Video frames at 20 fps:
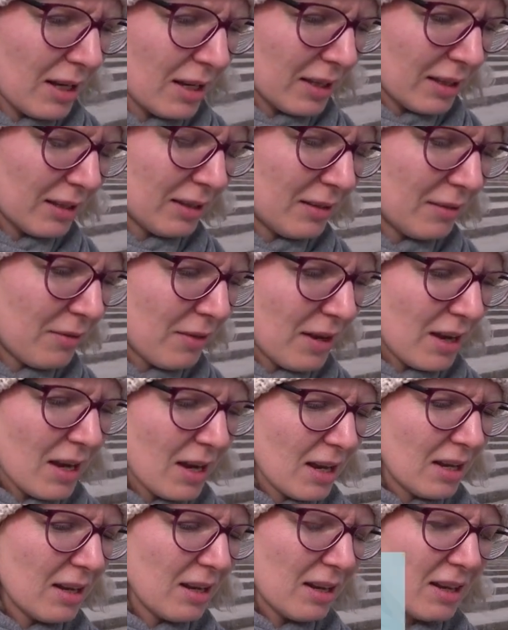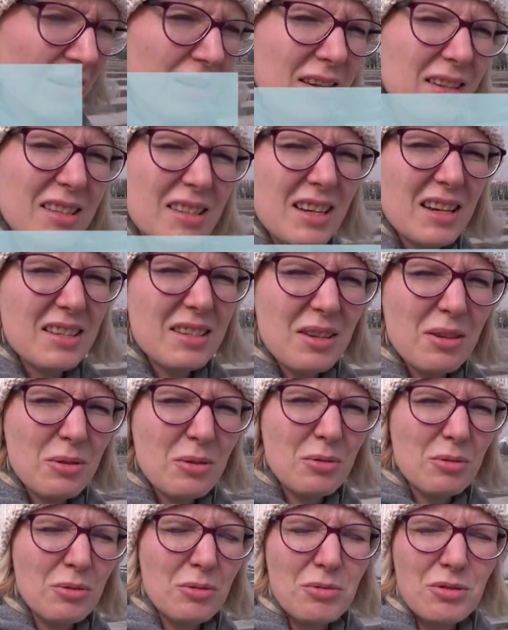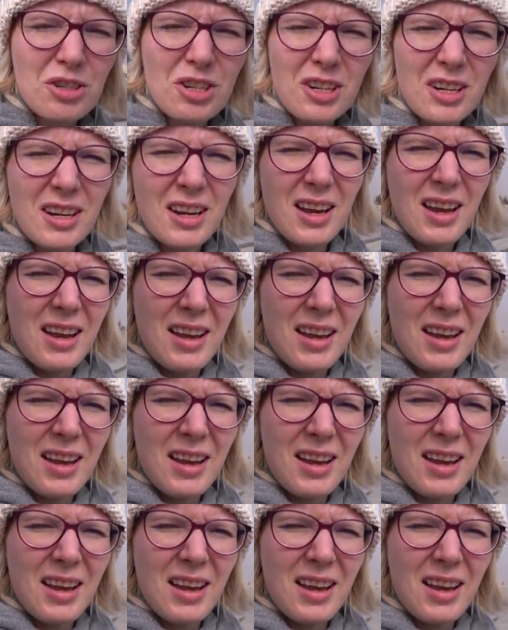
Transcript: 2 лиры 10 курушей.